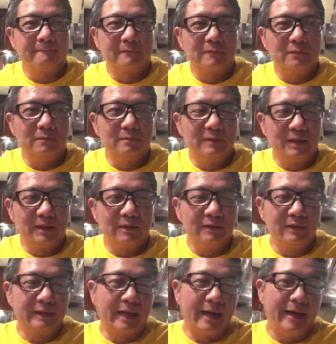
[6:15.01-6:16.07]
cũng rất là
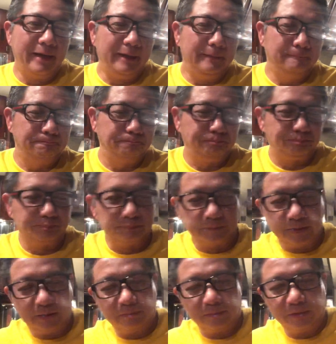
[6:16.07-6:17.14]
có tài
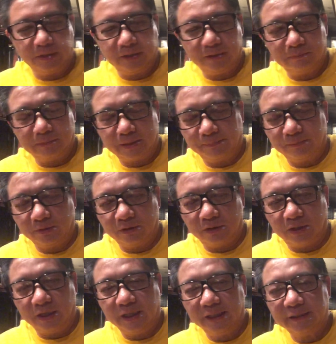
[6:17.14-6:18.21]
không nói không dám nói
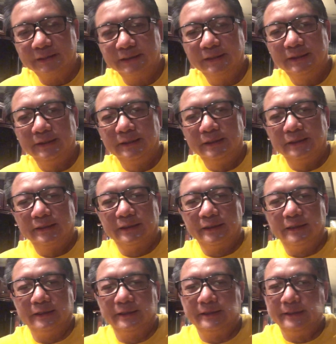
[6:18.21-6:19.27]
rõ hết
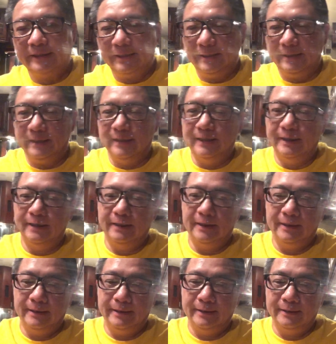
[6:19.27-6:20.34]
à, thì
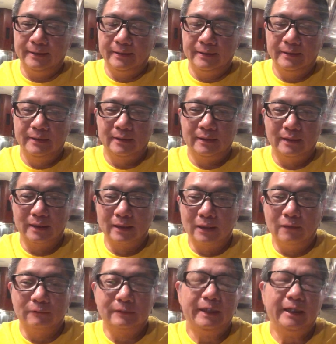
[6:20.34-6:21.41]
à, lần
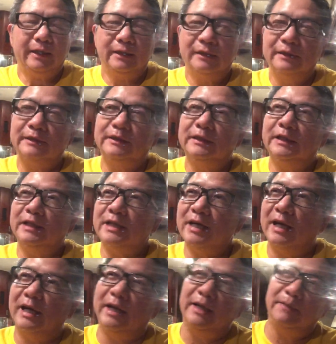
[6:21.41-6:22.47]
đầu tiên hồi xưa
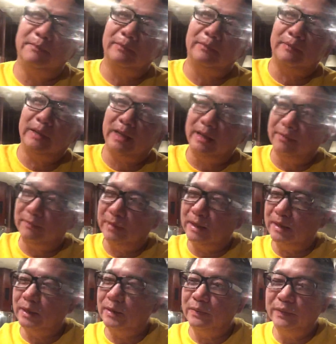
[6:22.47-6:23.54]
giờ ai mà
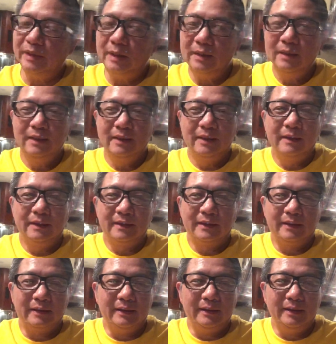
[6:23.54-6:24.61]
lên núi
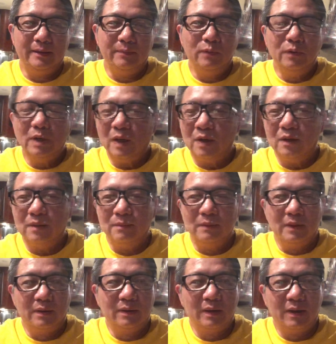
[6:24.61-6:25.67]
thì muốn họ
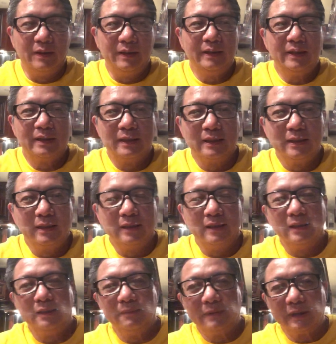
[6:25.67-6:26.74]
hỏi hỏi thì nhìn
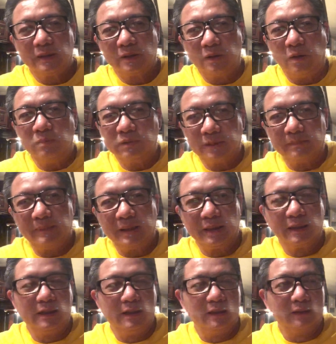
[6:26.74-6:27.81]
á cái cốt thì biết
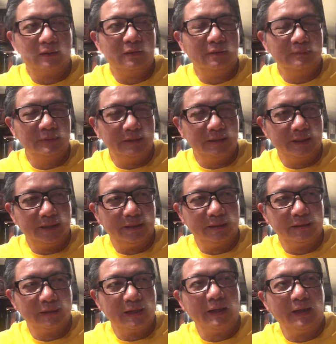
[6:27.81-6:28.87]
à, cốt người này
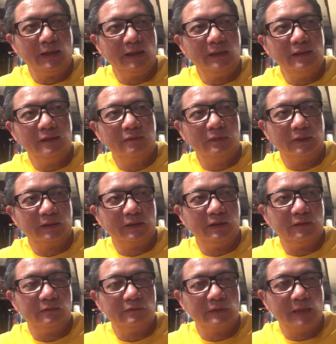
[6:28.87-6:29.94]
nay như hoàng
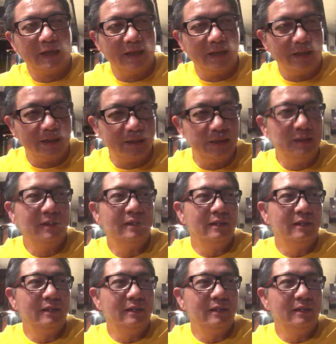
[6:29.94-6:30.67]
kiều nay